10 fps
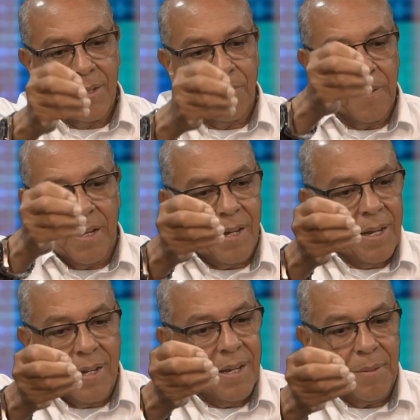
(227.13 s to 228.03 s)

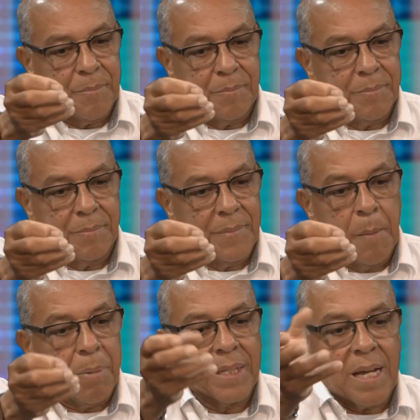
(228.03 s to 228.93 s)
a, a
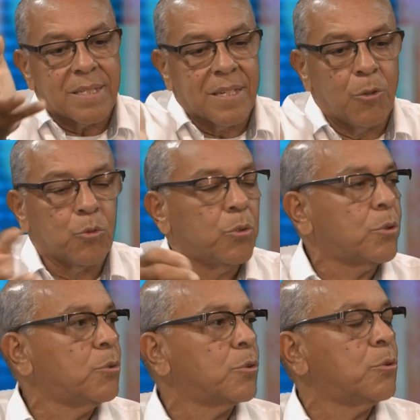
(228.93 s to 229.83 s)
implantação do,
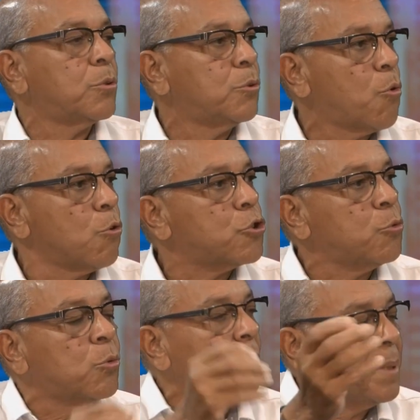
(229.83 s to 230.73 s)
do, do,
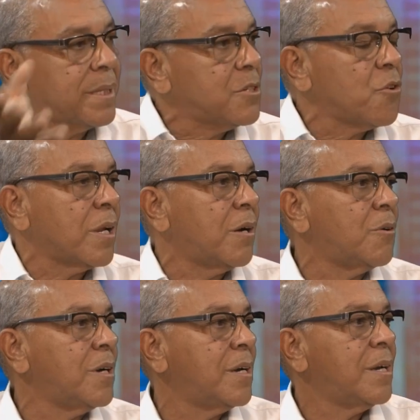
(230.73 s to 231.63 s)
conjunto habitacional.
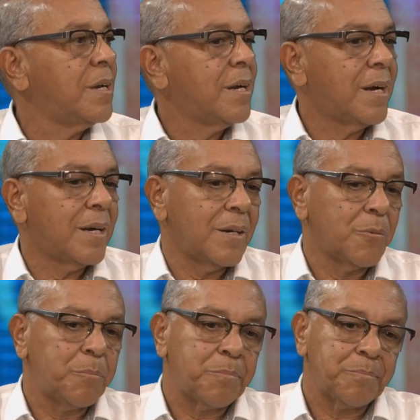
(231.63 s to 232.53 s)
Ah,
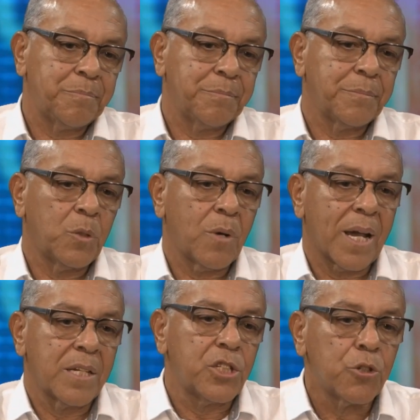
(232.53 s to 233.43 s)
o
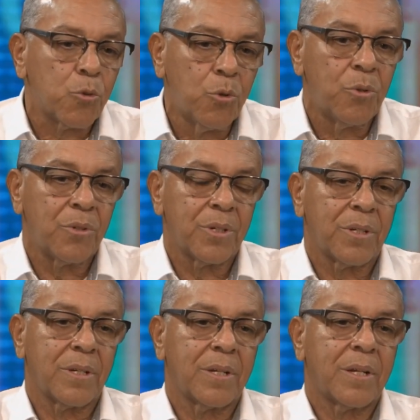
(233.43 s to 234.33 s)
Carandiru,
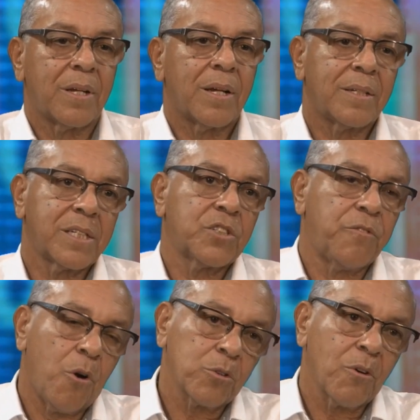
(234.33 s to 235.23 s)
a gente
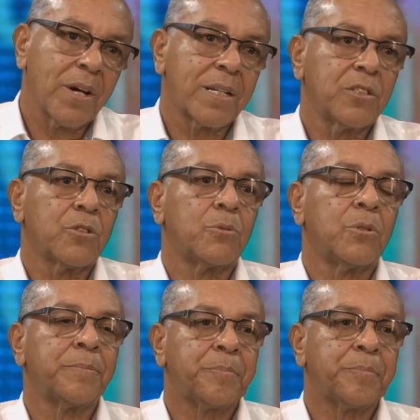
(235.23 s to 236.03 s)
volta ao Carandiru.